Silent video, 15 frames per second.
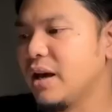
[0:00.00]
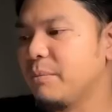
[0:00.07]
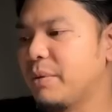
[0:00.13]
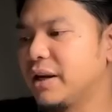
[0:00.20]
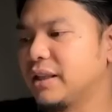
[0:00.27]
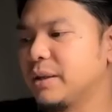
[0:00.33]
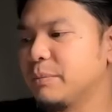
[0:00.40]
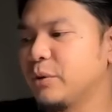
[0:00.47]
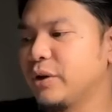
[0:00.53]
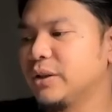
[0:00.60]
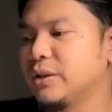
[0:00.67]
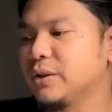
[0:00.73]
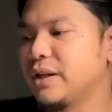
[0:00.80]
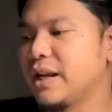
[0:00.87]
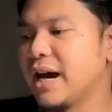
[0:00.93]
Parte po
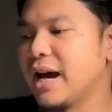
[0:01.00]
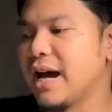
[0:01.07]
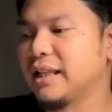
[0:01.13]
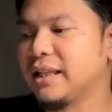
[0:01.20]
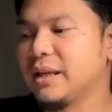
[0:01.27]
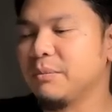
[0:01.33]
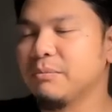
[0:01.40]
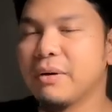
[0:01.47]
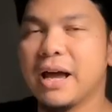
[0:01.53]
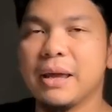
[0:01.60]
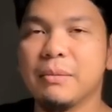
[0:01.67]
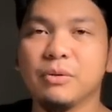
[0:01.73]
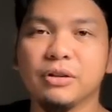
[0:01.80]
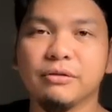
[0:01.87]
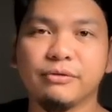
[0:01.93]
ito ng ating
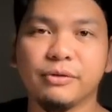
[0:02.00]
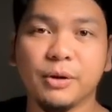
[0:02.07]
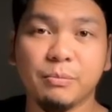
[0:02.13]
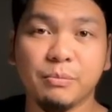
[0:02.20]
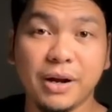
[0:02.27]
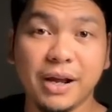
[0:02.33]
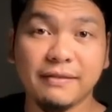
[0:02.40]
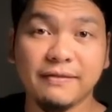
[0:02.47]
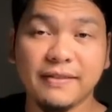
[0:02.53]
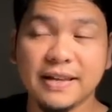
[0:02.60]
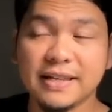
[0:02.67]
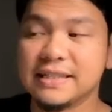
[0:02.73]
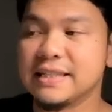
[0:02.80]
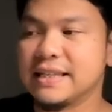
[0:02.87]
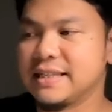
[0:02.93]
Bible for
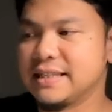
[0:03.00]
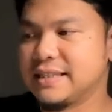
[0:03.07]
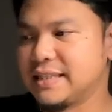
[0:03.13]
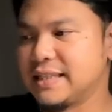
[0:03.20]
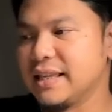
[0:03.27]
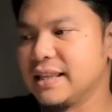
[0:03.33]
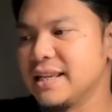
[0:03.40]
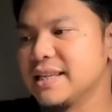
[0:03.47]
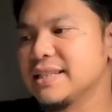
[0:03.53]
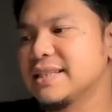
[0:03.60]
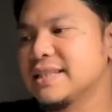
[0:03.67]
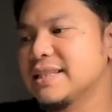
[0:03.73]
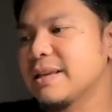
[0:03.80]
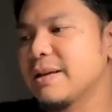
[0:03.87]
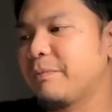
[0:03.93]
Breakfast series.